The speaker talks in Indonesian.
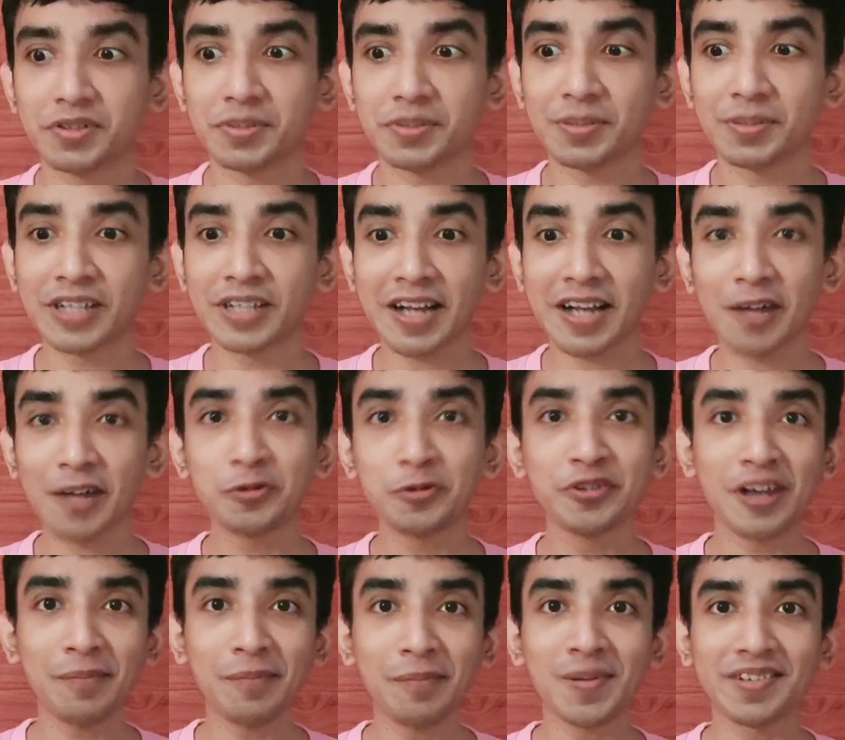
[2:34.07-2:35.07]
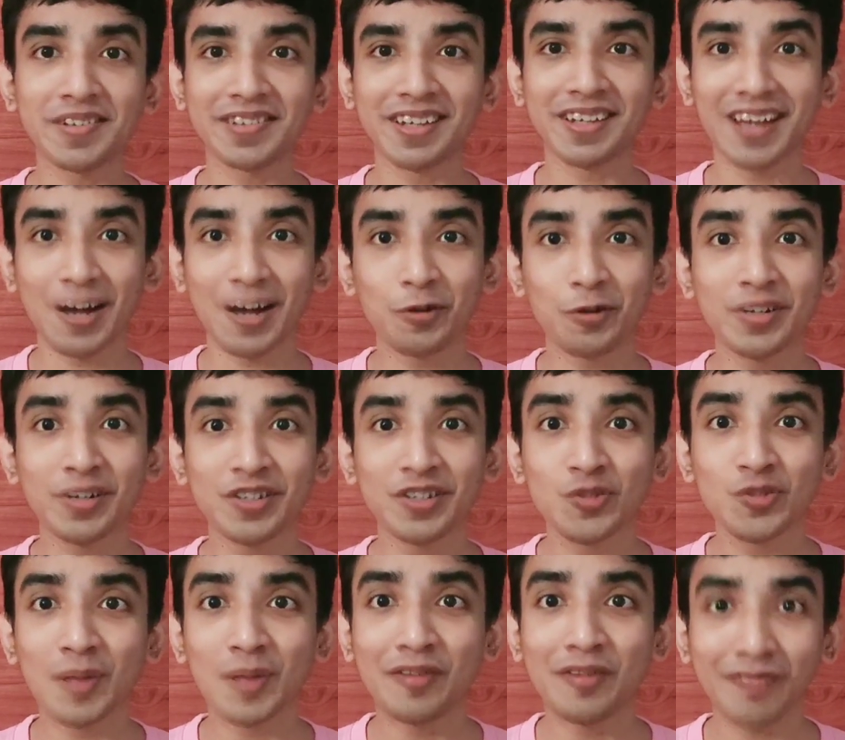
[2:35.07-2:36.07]
Sementara aku siapa sih? Aku ini
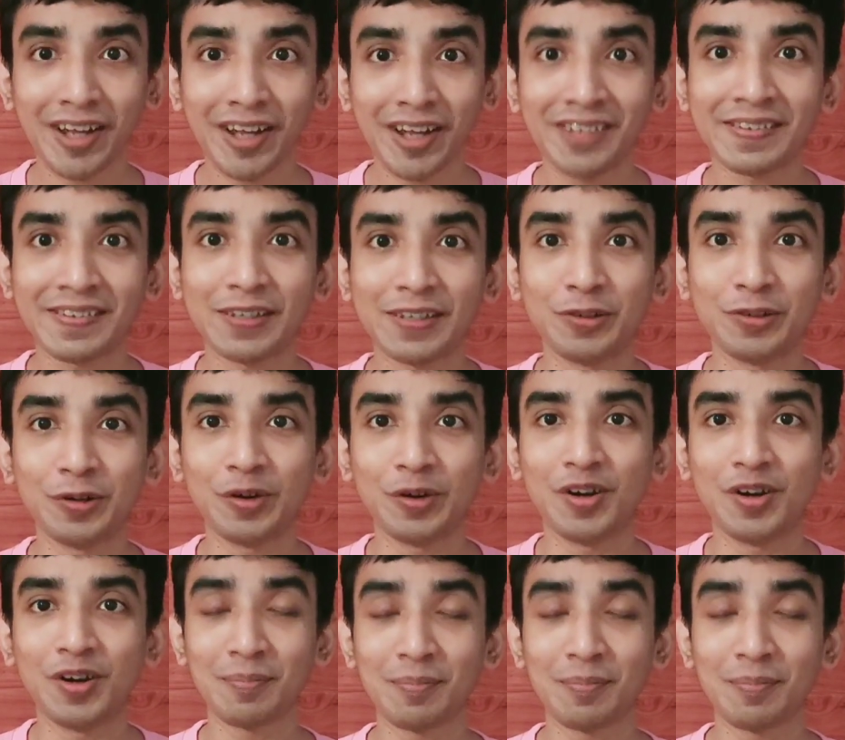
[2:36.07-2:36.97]
cuma fans gitu loh.